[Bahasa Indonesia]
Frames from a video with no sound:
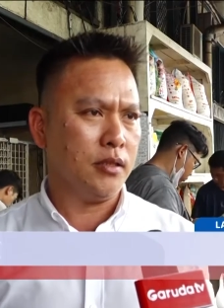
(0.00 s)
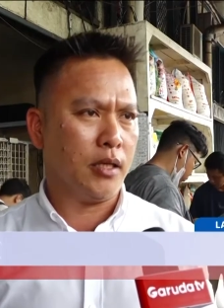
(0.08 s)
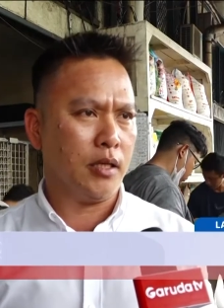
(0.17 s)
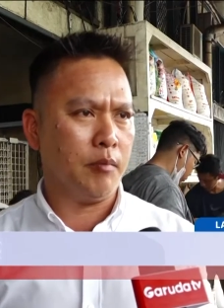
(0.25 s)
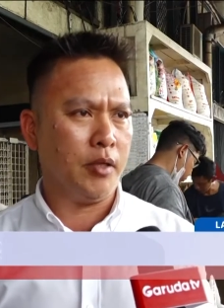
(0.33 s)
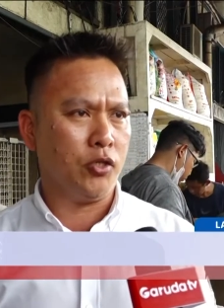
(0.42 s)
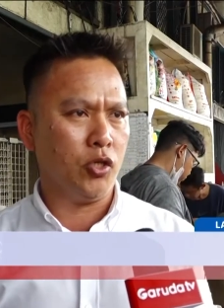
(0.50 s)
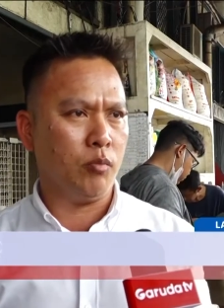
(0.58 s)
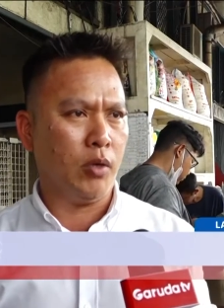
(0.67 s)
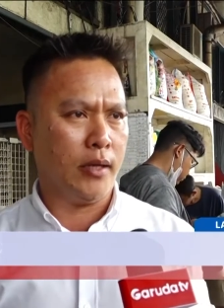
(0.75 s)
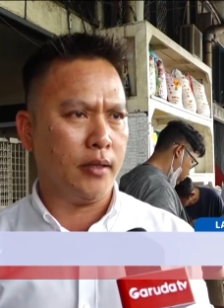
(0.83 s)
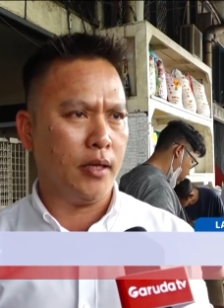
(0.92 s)
dari
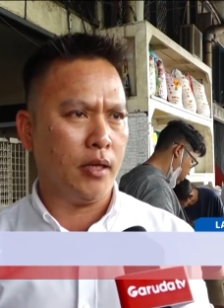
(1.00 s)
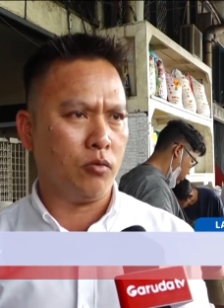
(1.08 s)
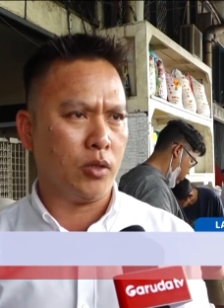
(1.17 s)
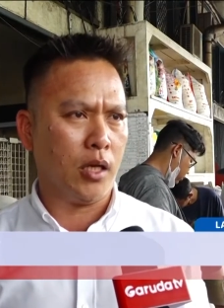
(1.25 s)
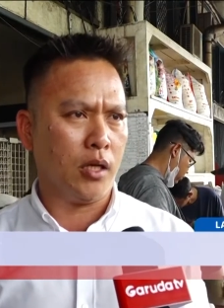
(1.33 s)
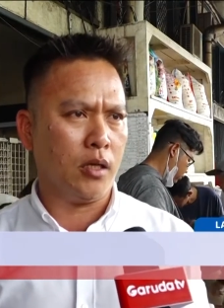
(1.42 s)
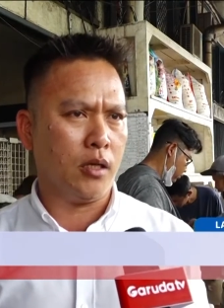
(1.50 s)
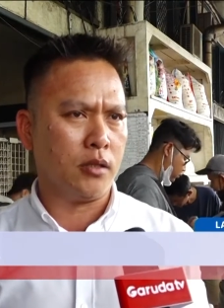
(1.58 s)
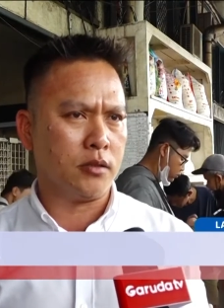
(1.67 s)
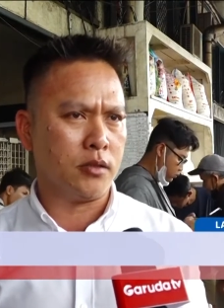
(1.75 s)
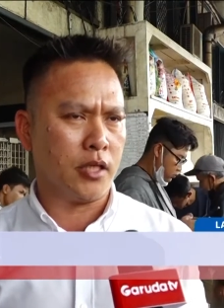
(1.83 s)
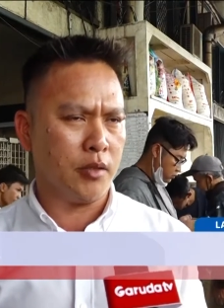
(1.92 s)
medium ada yang
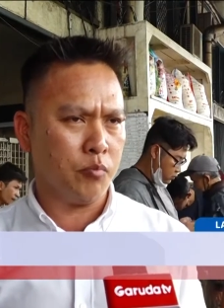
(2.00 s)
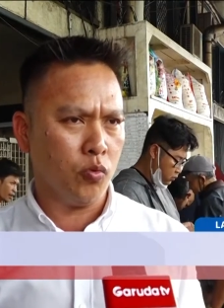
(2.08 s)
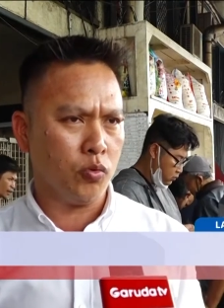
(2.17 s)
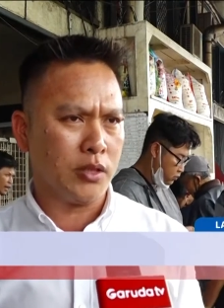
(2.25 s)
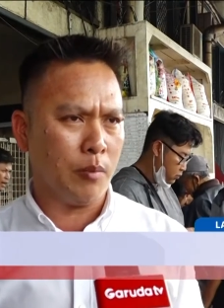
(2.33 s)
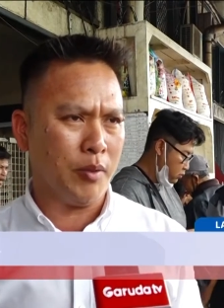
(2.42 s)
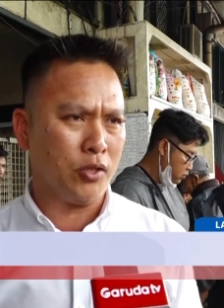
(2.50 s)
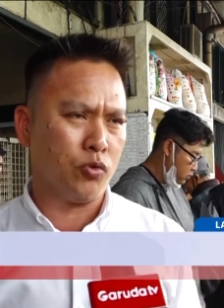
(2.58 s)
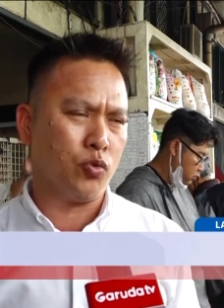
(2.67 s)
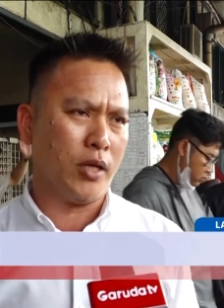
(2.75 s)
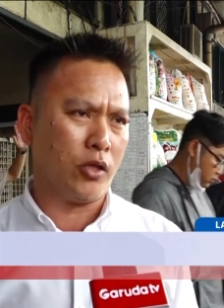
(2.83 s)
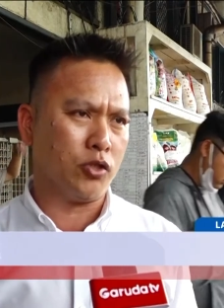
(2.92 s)
kurang 1000 sampai
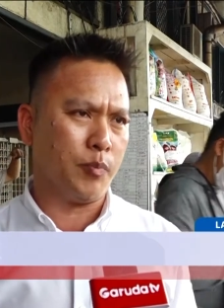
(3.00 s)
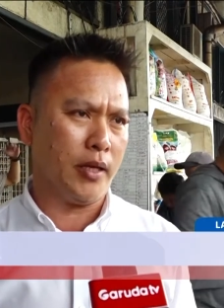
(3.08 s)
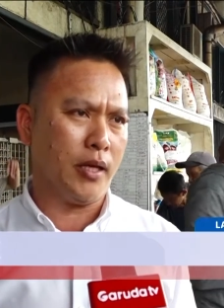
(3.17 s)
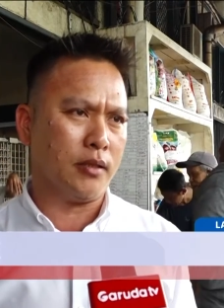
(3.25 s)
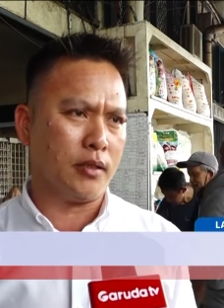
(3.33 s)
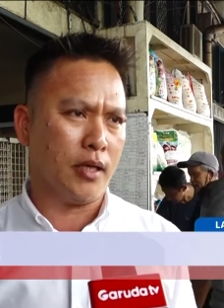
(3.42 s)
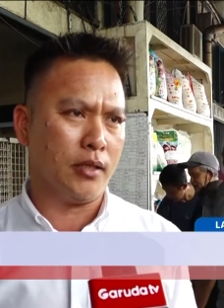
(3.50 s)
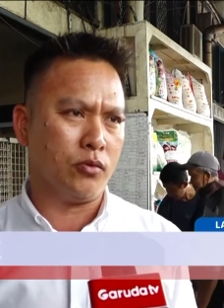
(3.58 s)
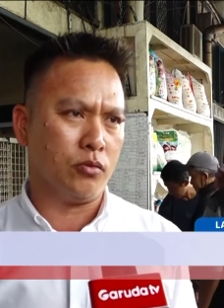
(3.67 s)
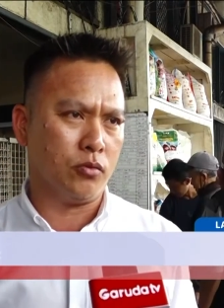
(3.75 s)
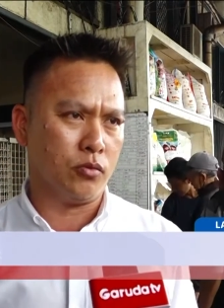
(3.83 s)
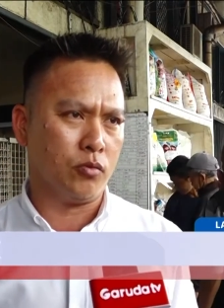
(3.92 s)
700 perak
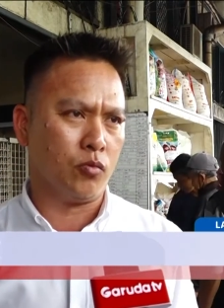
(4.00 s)
tergantung